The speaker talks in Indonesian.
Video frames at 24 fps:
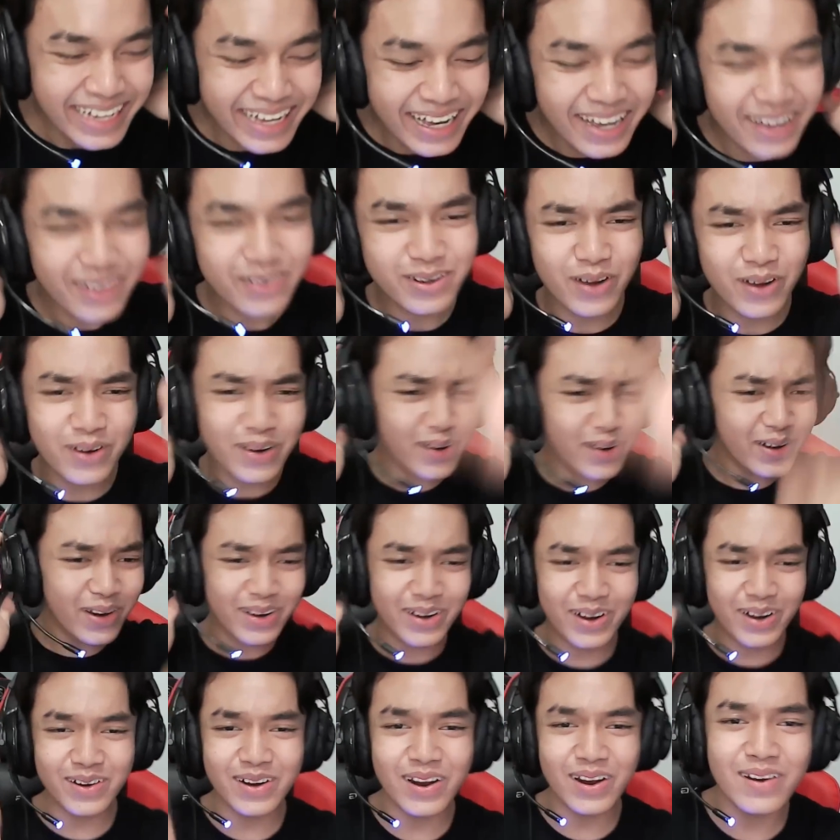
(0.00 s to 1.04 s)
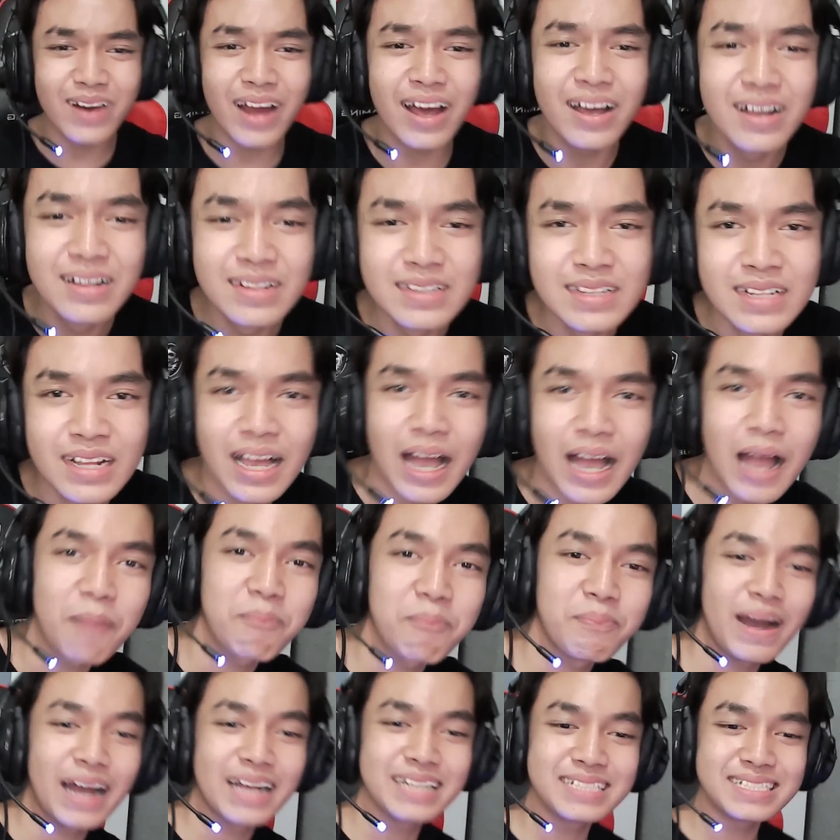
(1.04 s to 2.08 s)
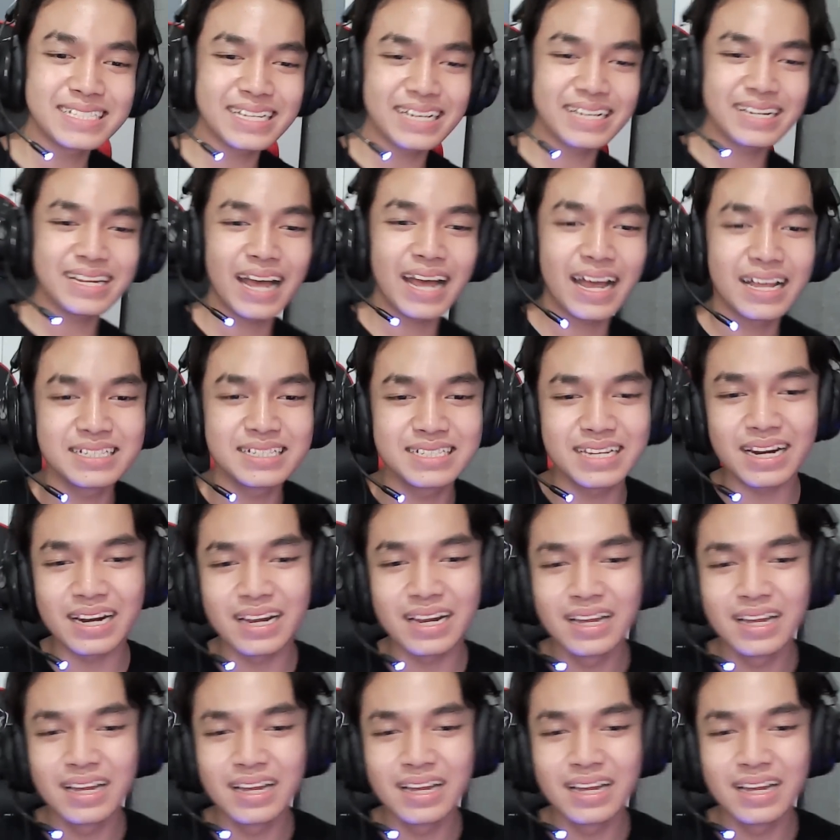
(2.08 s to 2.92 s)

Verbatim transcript: udah, udah, udah, udah, udah, Apaan sih ini anjir?